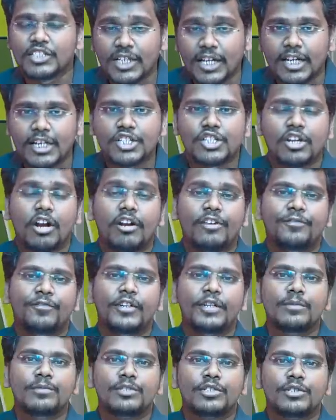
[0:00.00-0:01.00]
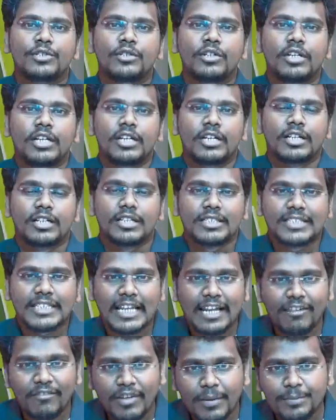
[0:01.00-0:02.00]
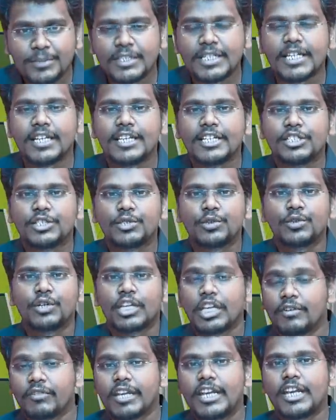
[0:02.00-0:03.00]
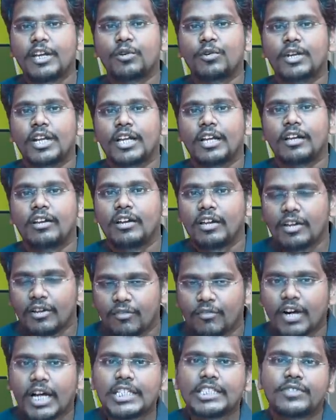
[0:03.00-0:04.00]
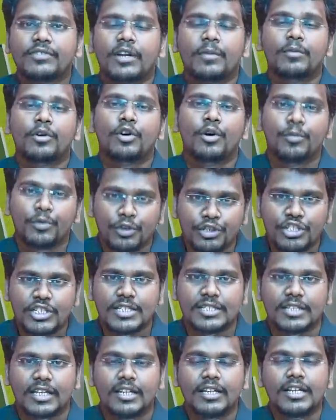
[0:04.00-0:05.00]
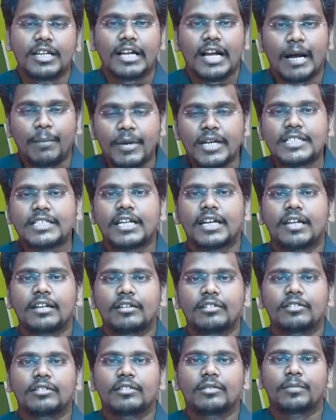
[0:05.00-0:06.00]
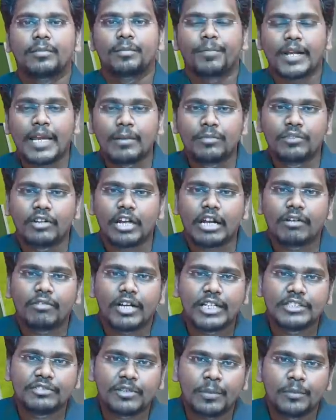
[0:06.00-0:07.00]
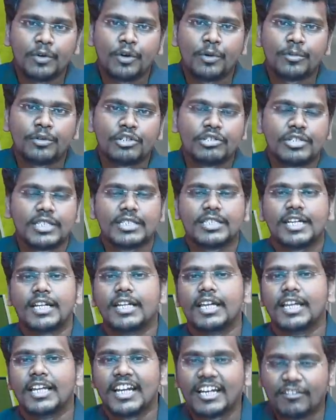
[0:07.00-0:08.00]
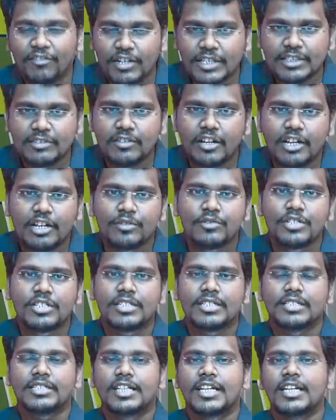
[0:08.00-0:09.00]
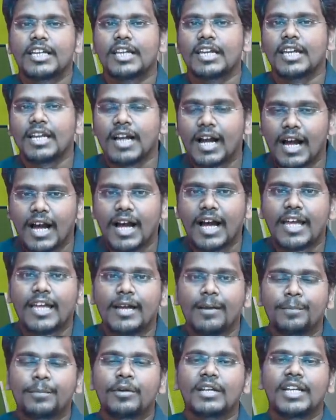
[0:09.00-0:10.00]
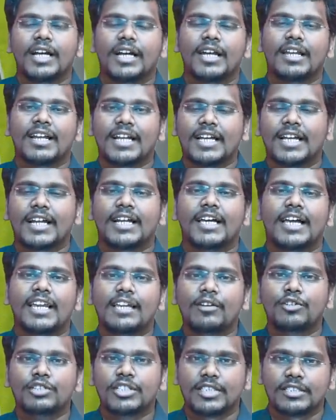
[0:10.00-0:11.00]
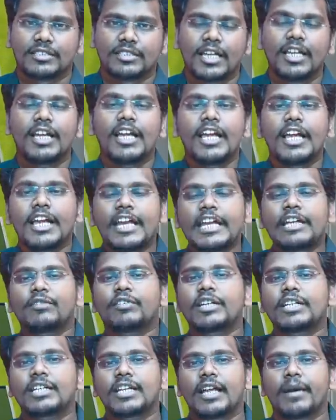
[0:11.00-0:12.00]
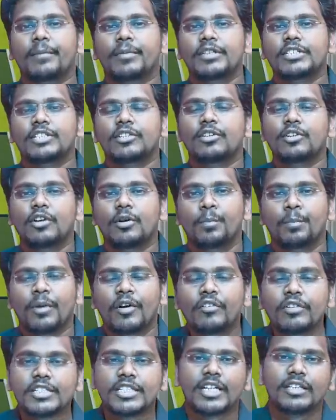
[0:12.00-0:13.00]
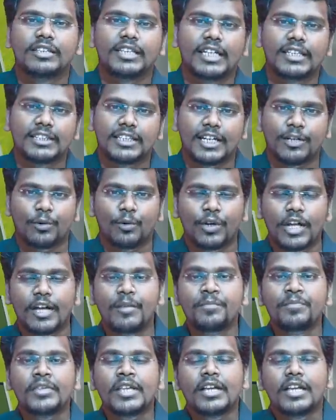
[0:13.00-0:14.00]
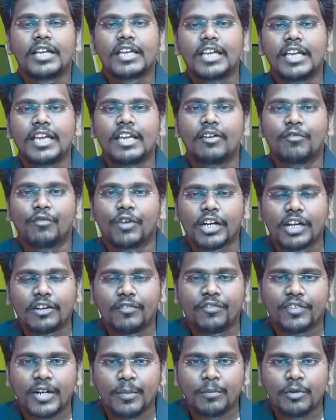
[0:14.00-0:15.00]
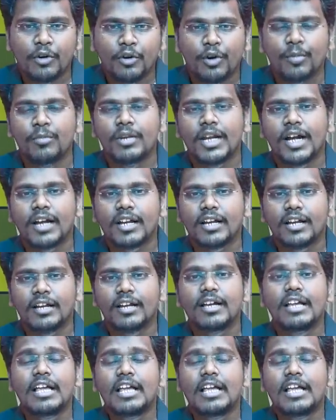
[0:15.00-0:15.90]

చాలా షార్ట్ ఫిల్మ్స్ చాలా వెబ్ సిరీస్ ఇవన్నీ కూడా వాచ్ ఫ్రమ్ హోమ్కి వచ్చేసాయి అమెజాన్ ప్రైమ్ ద్వారా వాచ్ ఫ్రమ్ హోమ్కి వచ్చేసాయి నెట్ఫ్లిక్స్ ద్వారా వచ్చేసాయి వచ్చాయి ఈ ఆహా యాప్ ఇలాగ రకరకాలు వచ్చేస్తాయి ఇటువంటి నేపథ్యంలో భవిష్యత్ అంతా కూడా ఈ వర్క్ ఫ్రమ్ హోమ్ లాగా